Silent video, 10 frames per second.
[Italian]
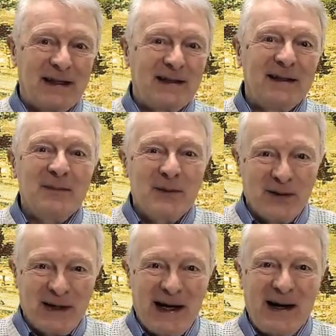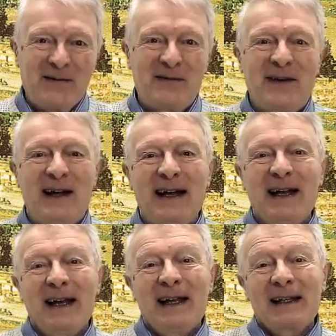
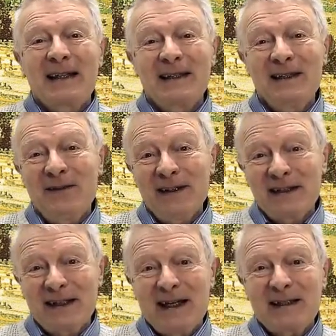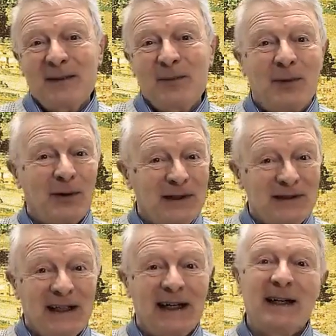dimorava che è diventata
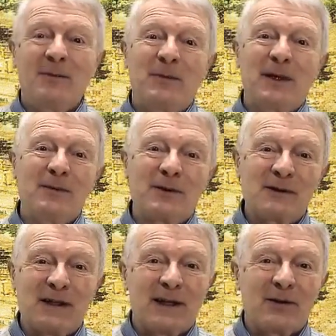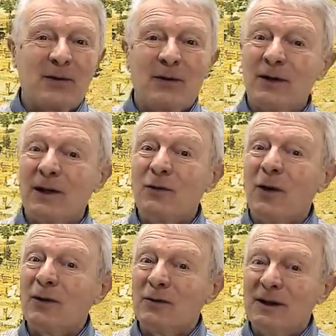poi già nel primo secolo il
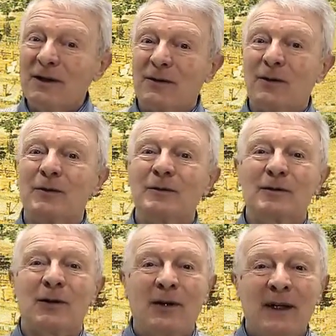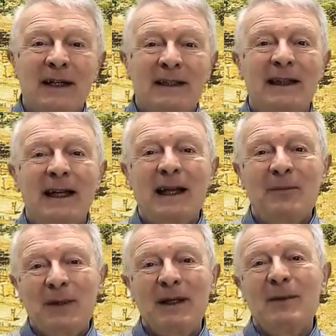luogo di incontro della
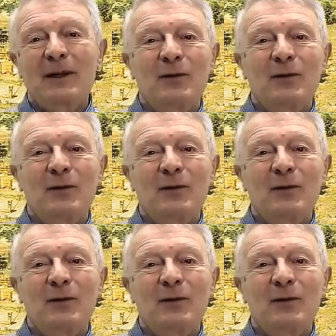prima